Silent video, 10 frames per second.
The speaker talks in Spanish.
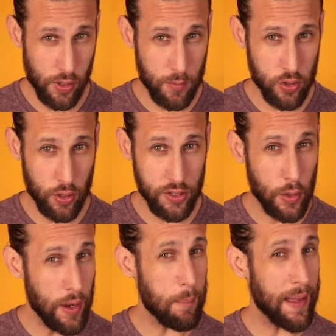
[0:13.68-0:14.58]
pudimos
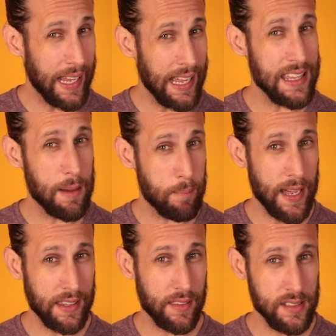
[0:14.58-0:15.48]
conocer una pequeña
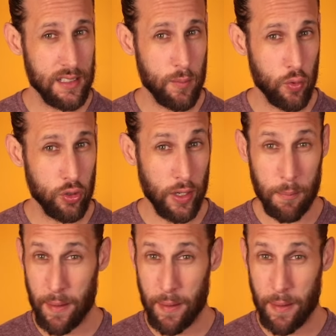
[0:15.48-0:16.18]
parte de este mundo que